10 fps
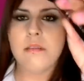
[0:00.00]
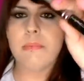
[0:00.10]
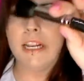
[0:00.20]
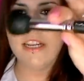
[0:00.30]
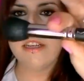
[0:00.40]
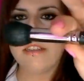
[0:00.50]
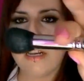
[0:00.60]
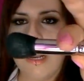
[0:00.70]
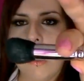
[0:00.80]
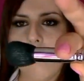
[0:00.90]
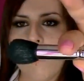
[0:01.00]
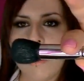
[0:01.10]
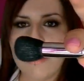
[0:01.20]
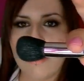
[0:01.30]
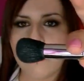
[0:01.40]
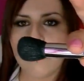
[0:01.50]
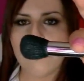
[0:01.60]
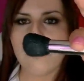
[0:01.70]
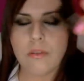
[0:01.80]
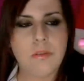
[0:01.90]
¿vale? Esta es la de MAC, la
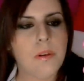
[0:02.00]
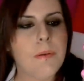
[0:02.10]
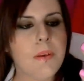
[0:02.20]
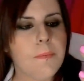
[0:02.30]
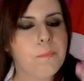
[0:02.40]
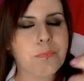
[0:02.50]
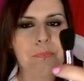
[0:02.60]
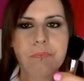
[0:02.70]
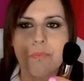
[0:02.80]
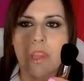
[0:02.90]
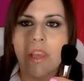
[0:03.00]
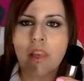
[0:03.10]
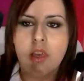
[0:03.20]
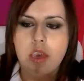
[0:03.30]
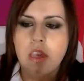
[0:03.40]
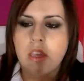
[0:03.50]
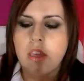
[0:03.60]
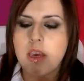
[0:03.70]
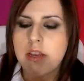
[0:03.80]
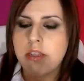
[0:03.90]
109.
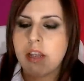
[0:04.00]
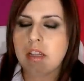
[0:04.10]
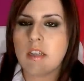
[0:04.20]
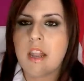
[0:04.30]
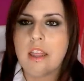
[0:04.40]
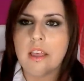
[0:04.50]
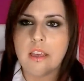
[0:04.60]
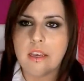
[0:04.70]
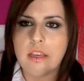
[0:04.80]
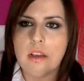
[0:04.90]
Y esta es la de